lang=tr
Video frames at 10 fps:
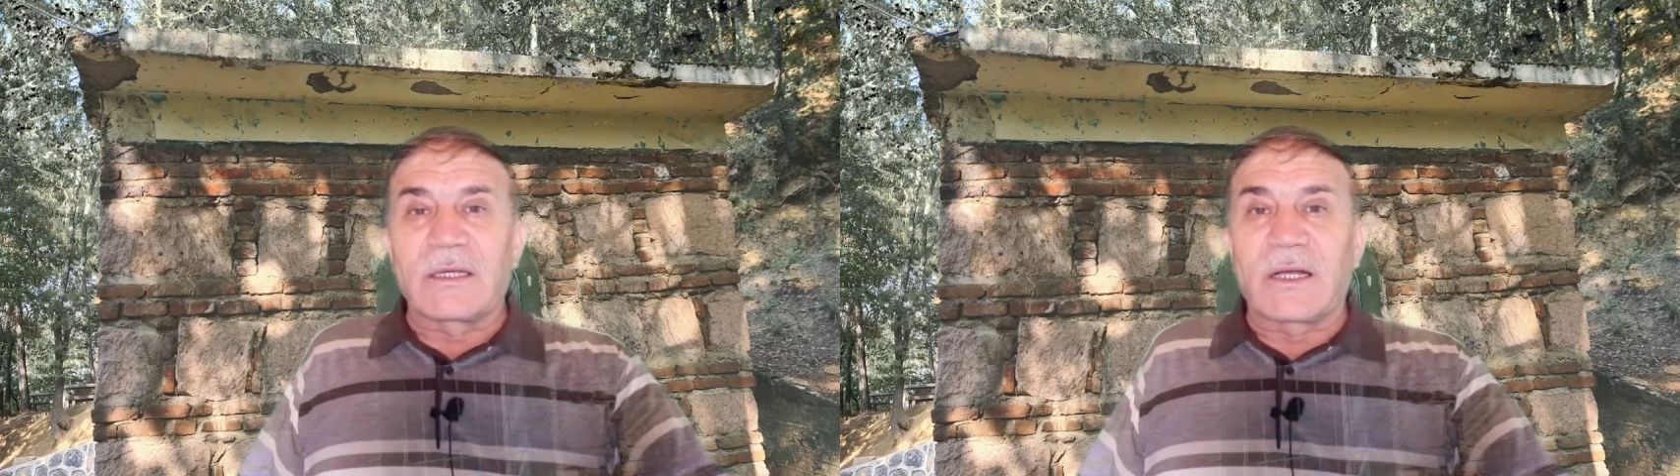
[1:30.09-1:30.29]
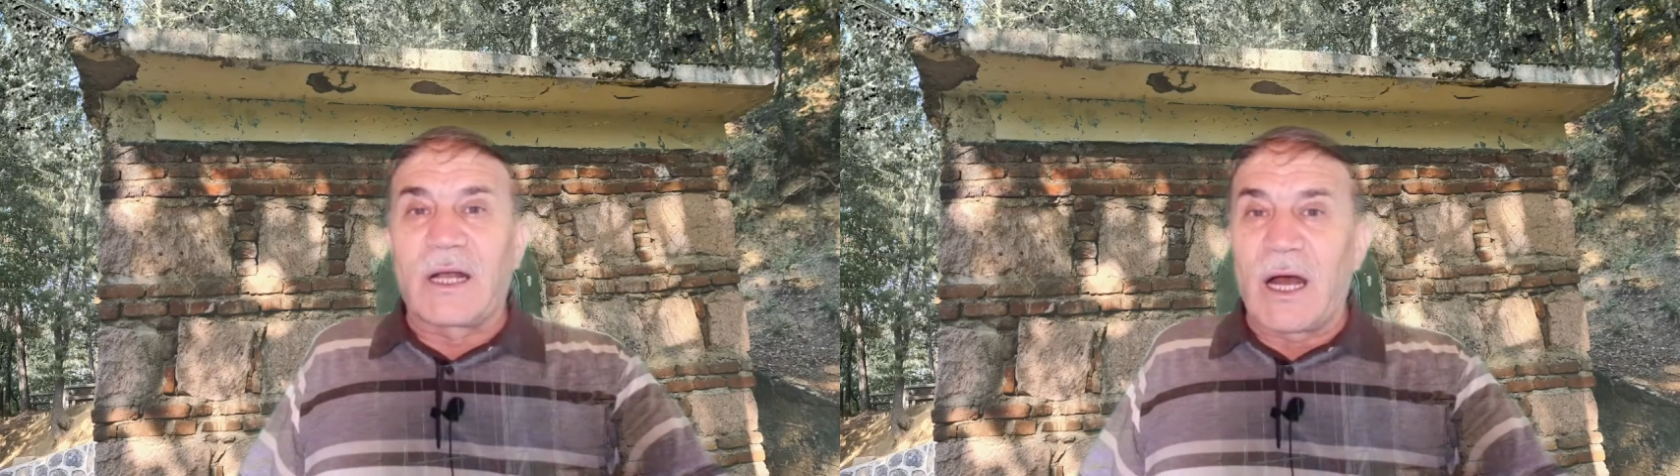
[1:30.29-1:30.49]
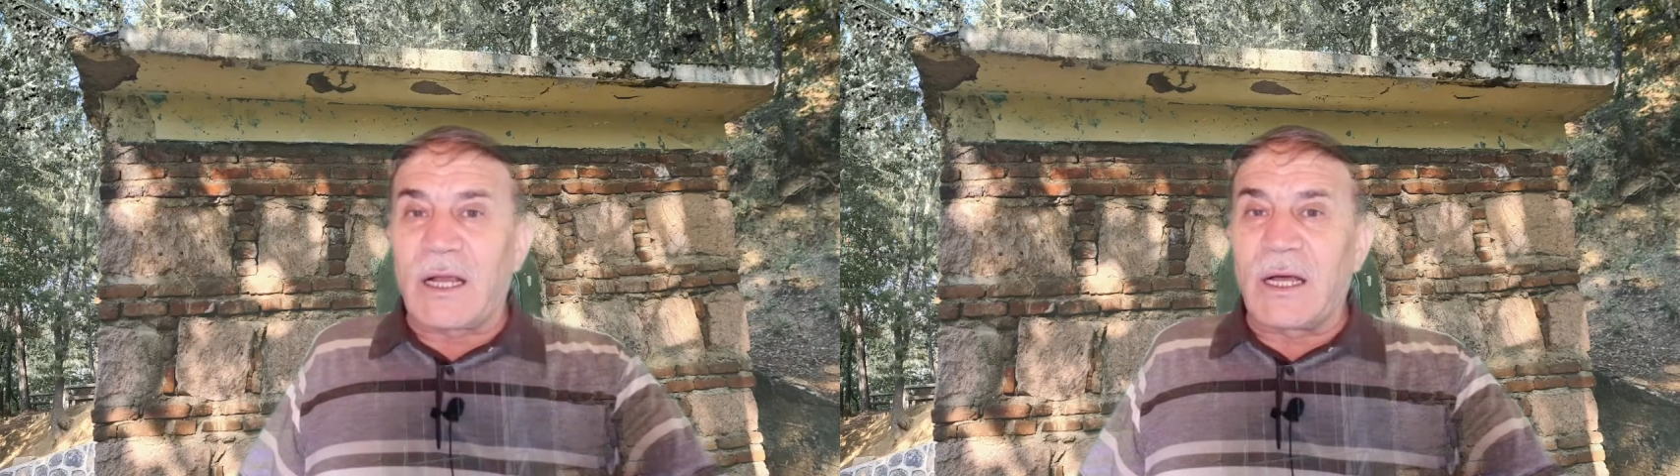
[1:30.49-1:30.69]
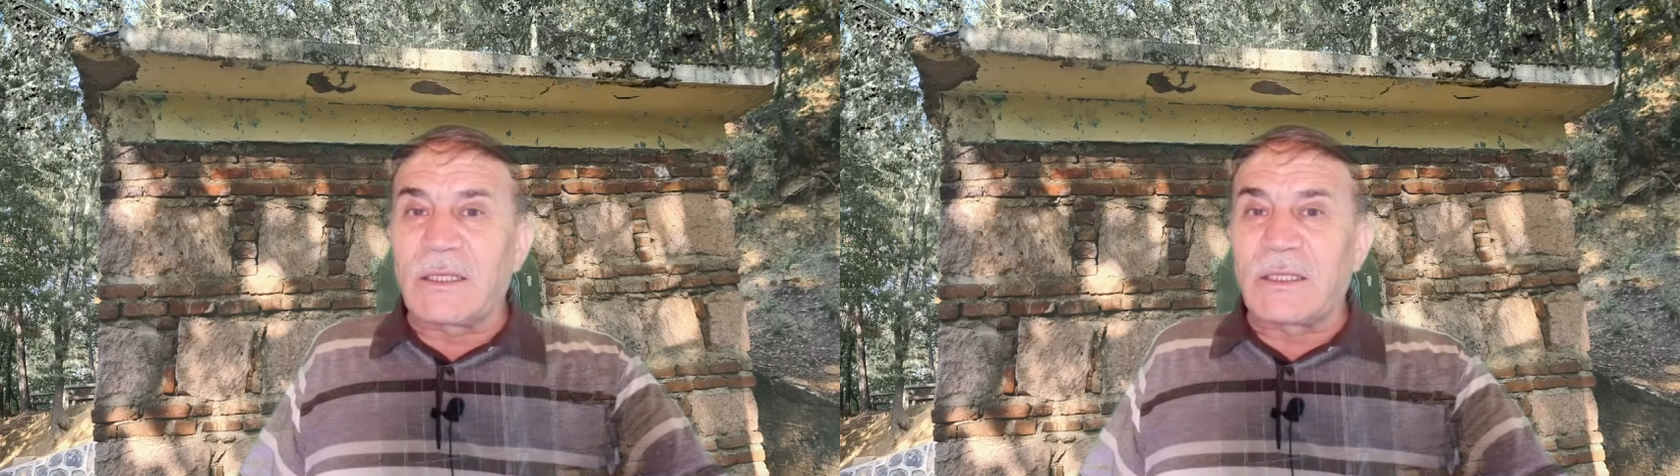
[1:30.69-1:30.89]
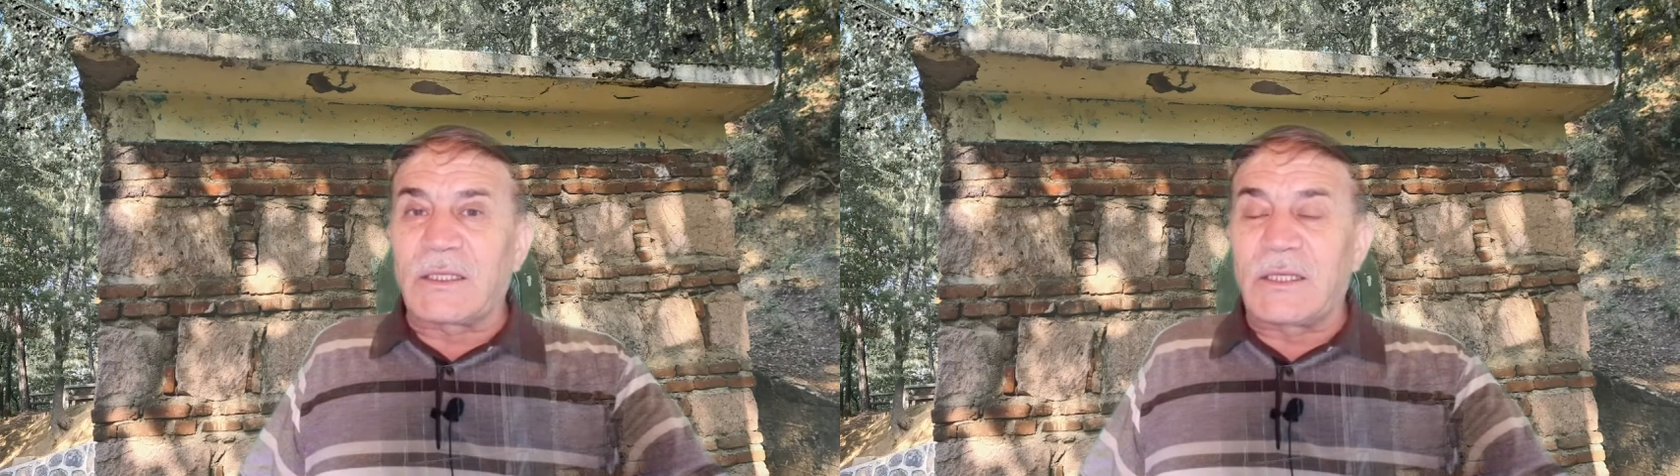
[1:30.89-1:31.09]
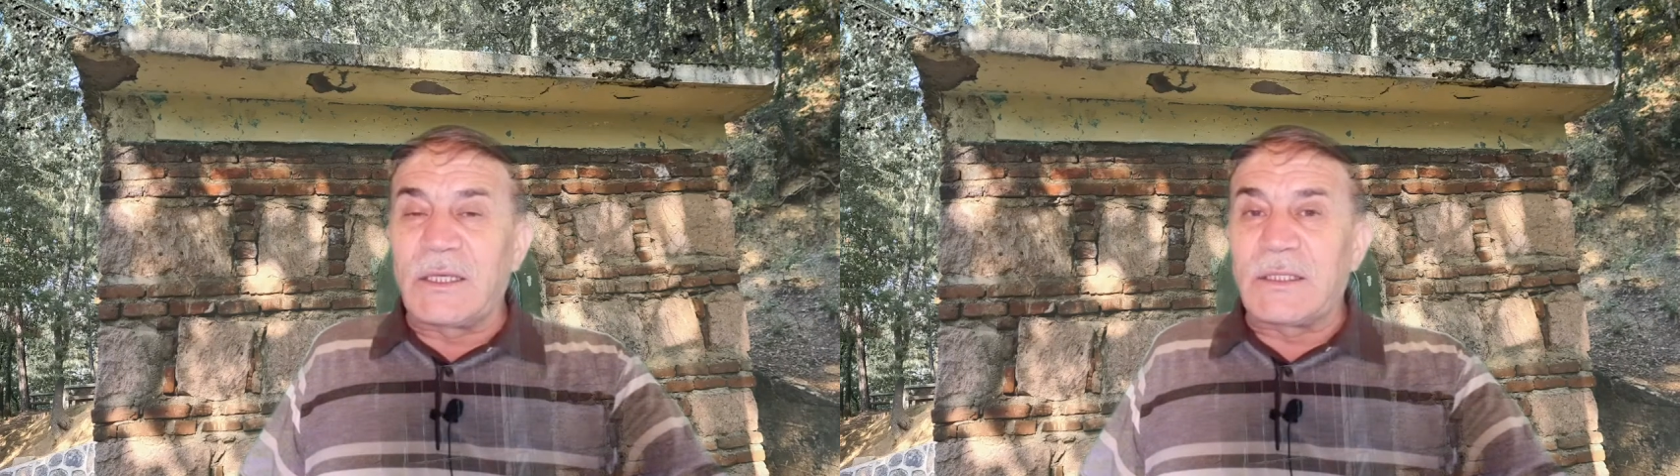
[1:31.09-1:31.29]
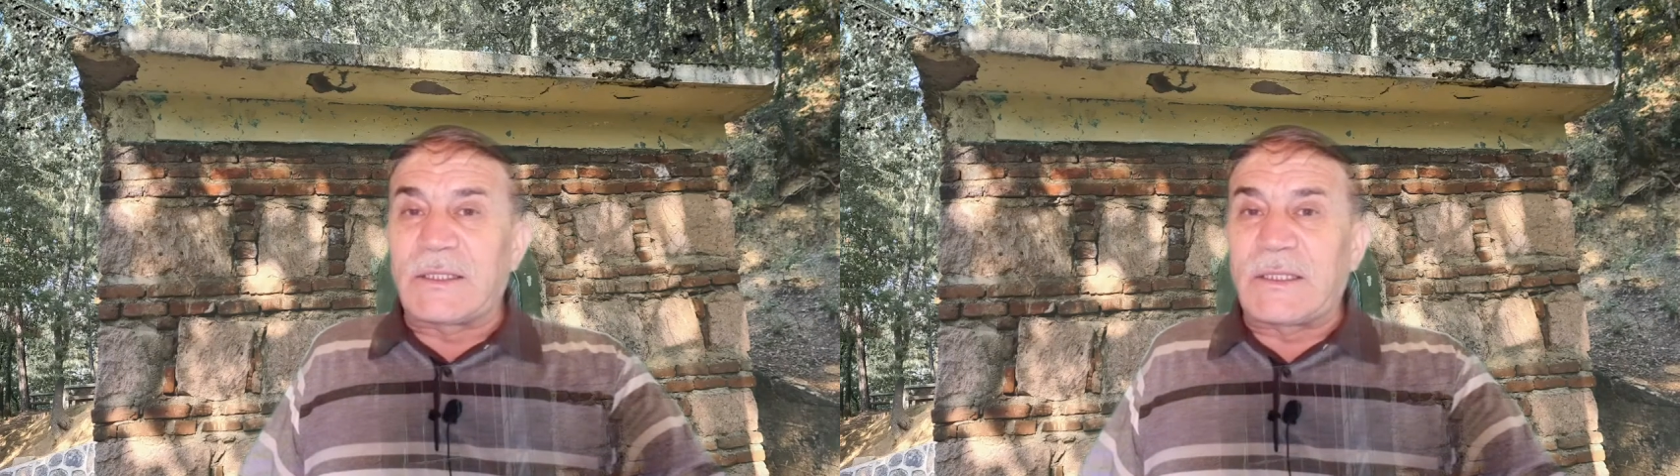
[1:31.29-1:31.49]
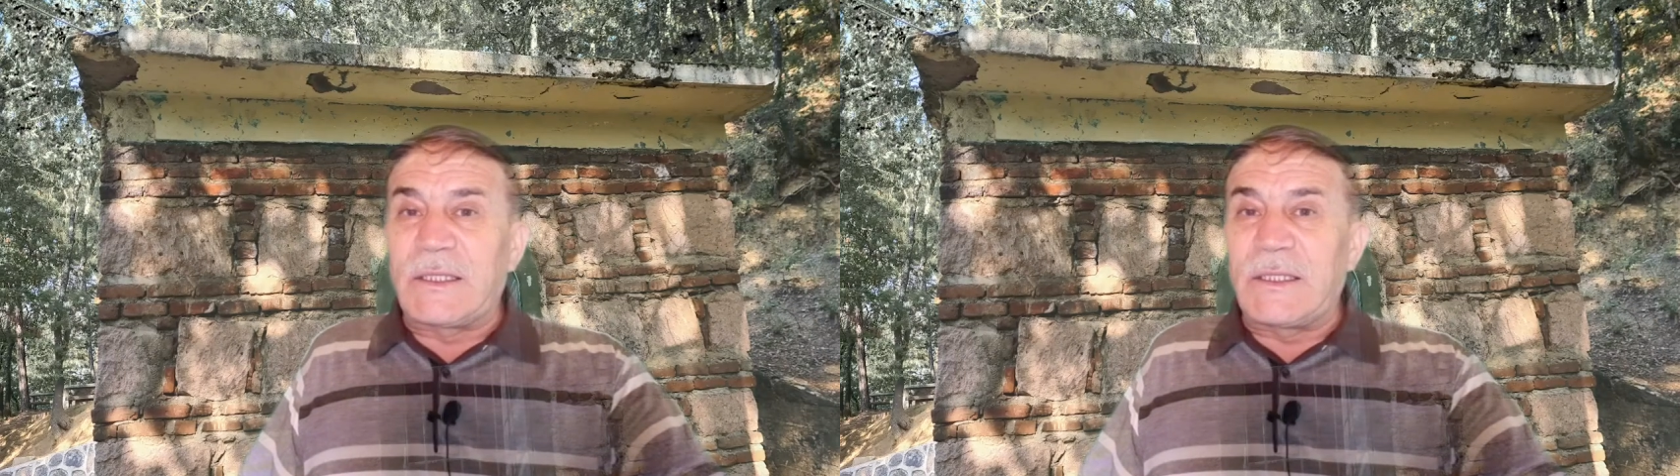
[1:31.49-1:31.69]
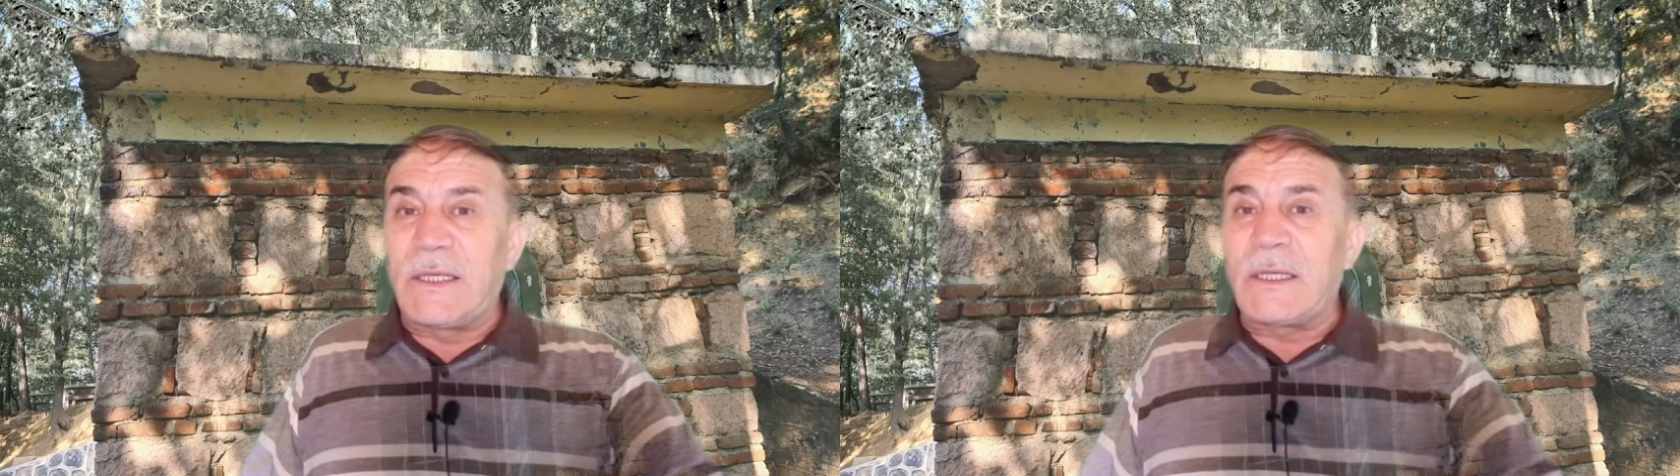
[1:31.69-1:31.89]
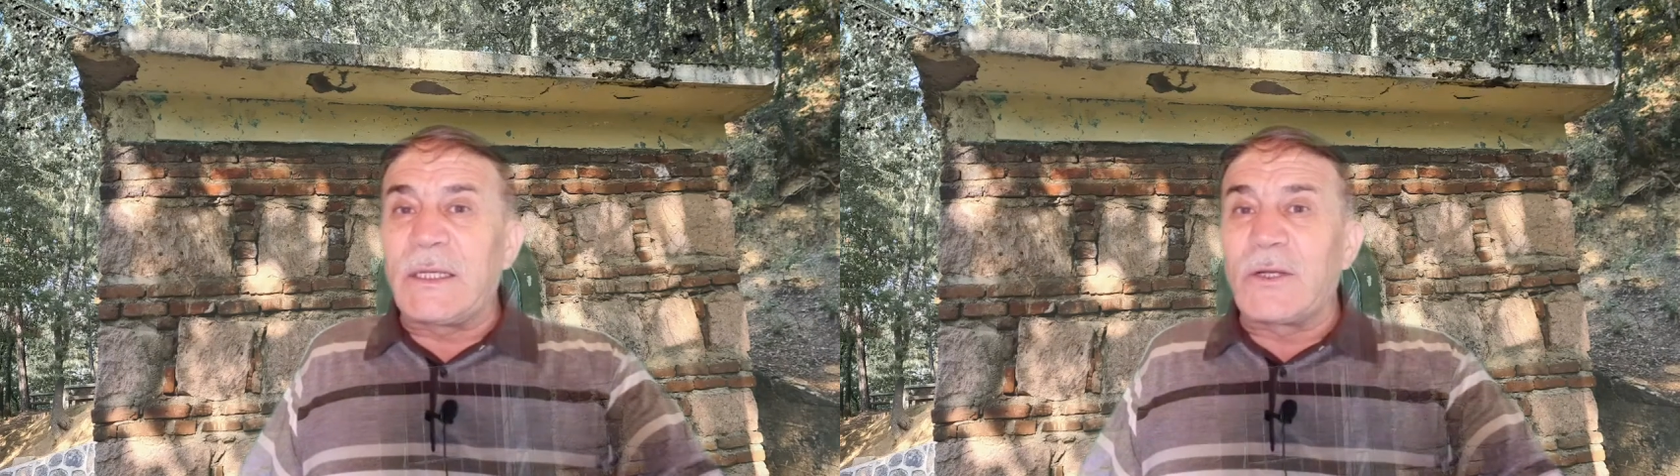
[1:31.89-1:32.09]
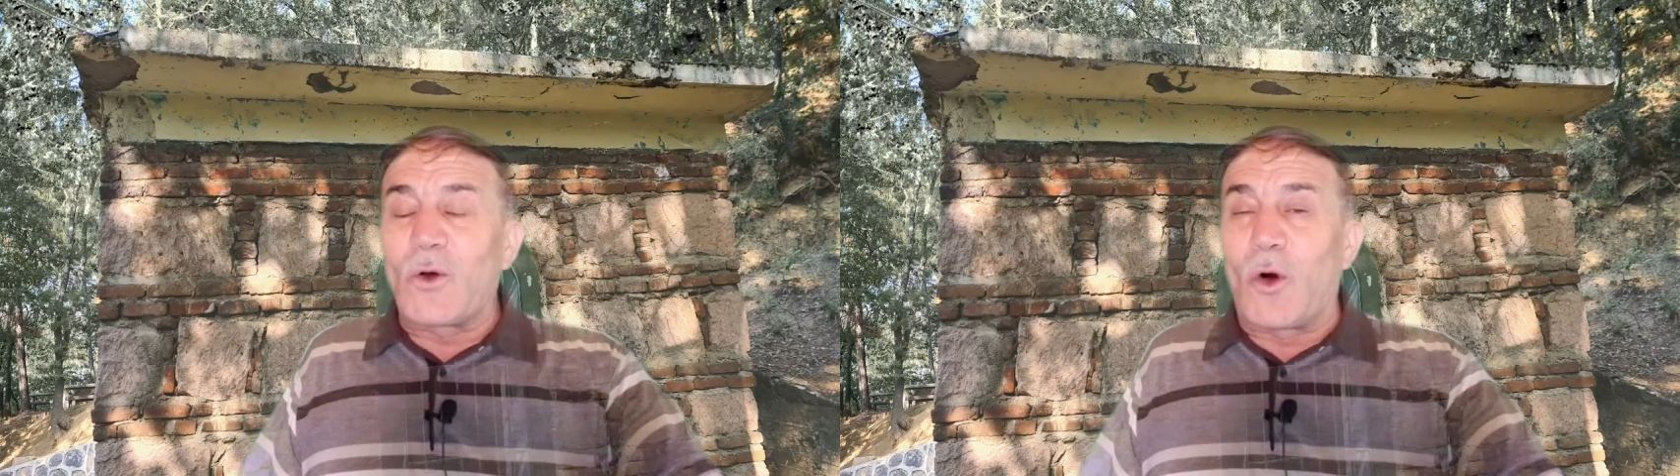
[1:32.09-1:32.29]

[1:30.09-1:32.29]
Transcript: garantisinin